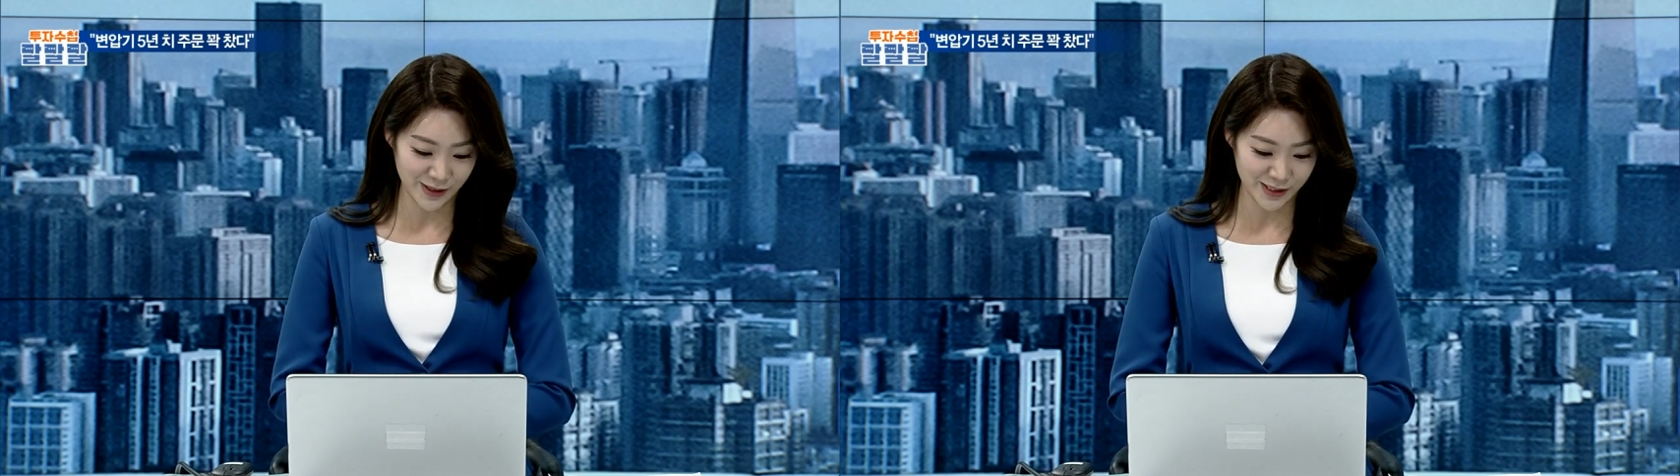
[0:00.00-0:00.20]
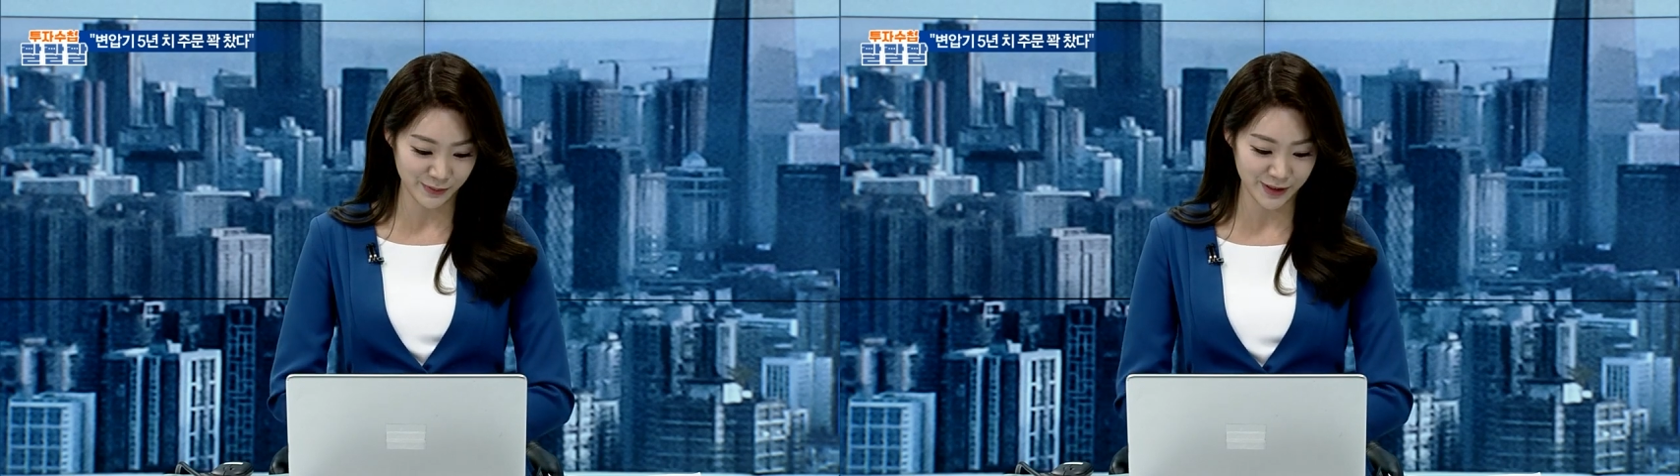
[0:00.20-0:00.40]

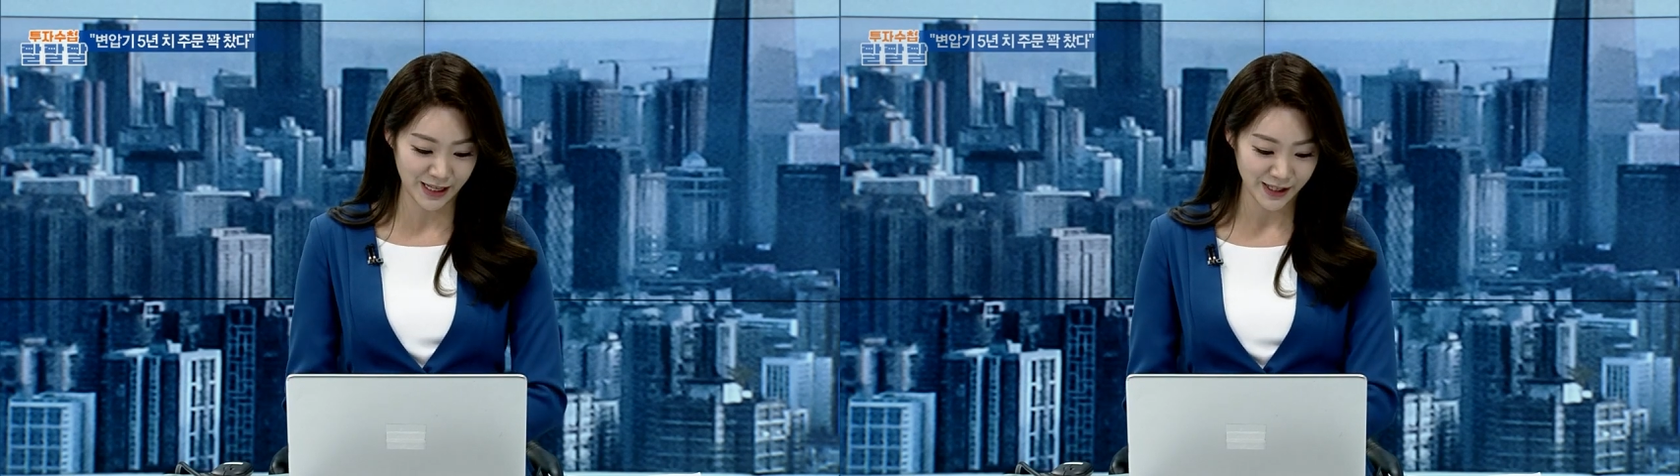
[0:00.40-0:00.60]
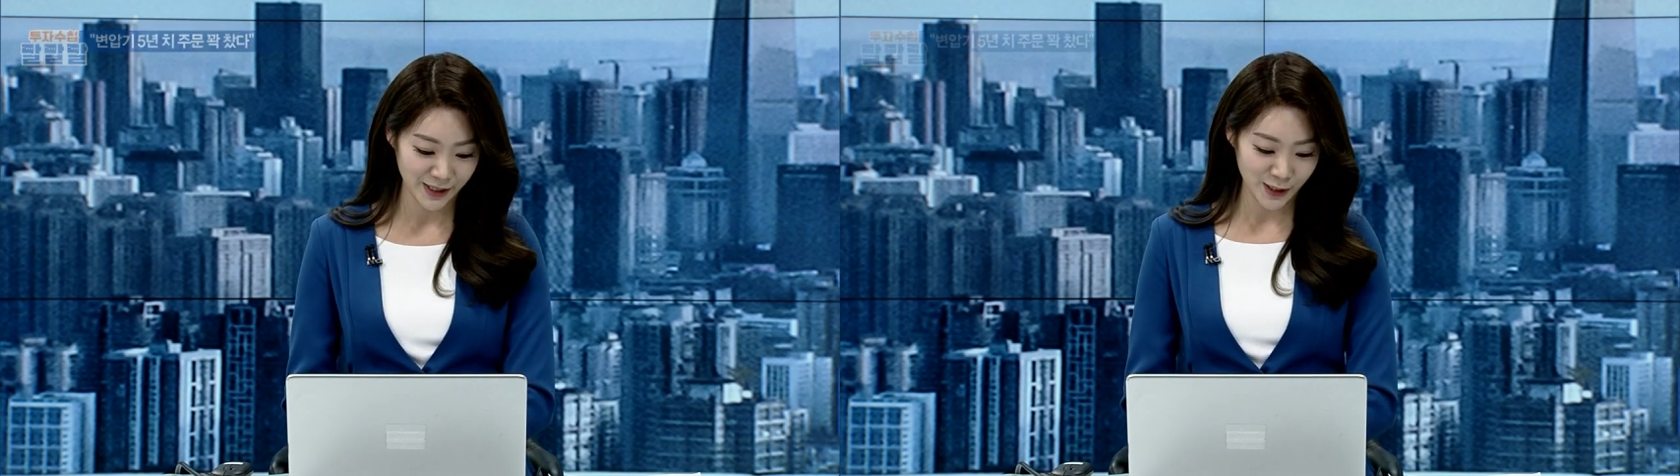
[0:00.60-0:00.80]

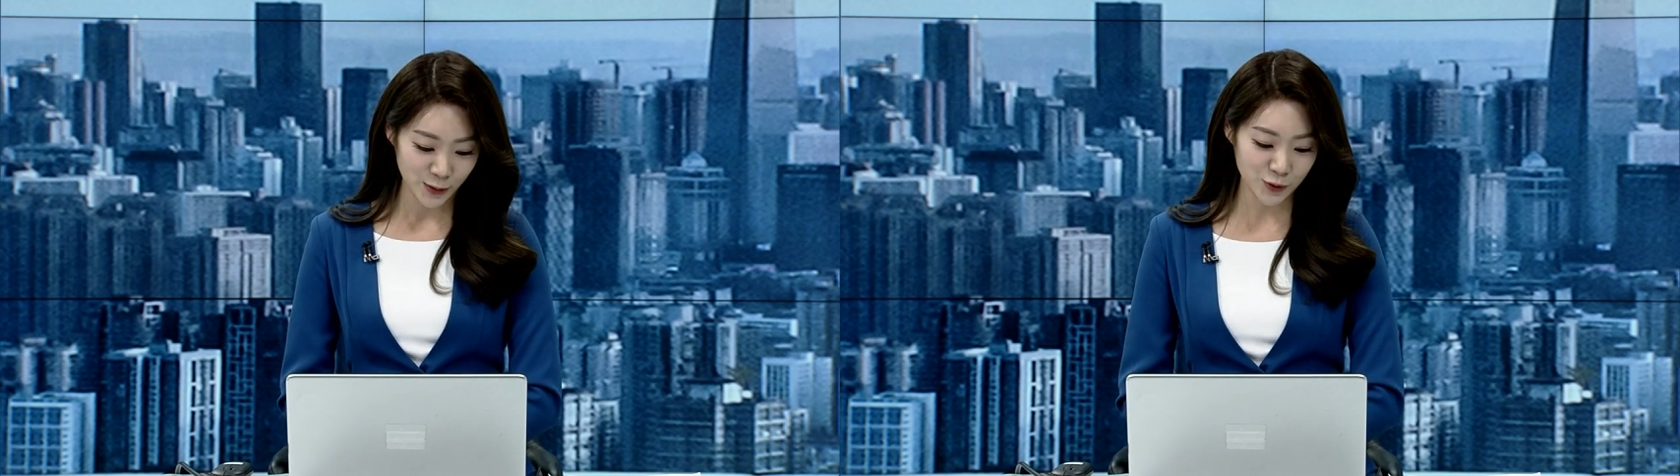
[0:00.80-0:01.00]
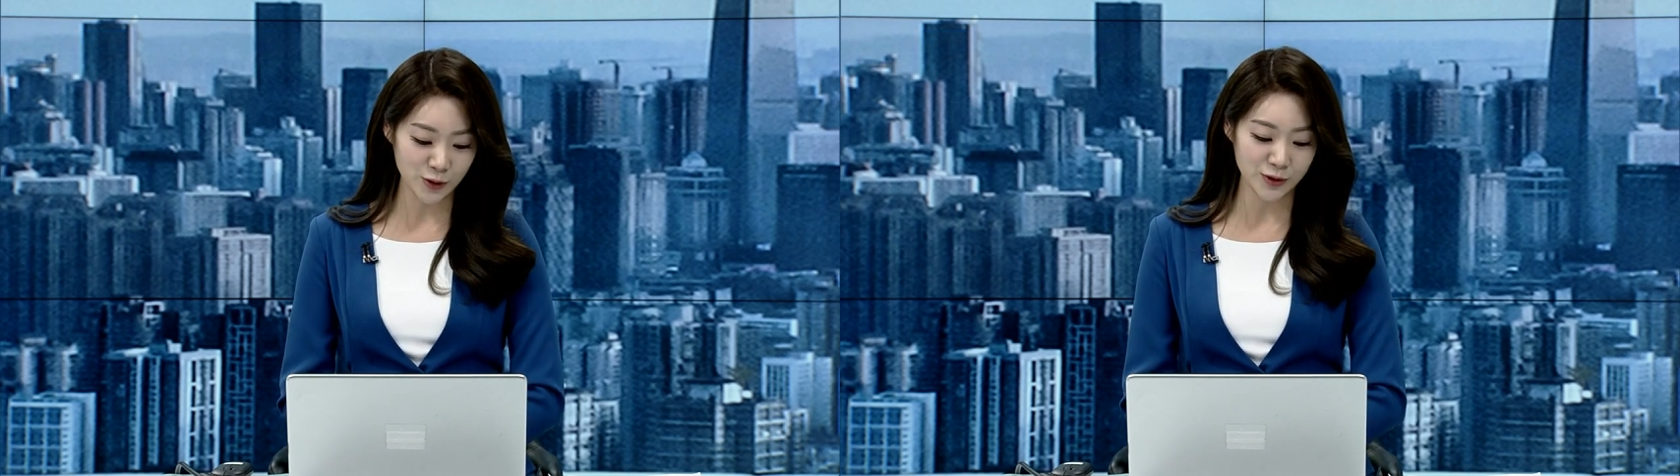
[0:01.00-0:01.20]
같습니다.
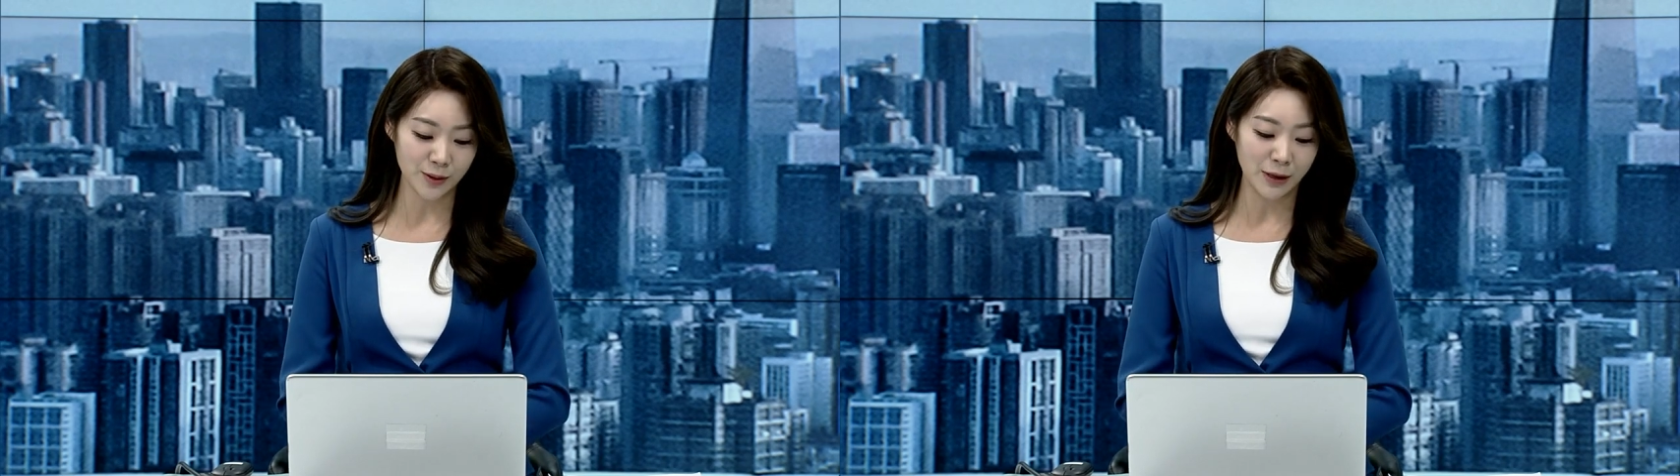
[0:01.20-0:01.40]
투자수첩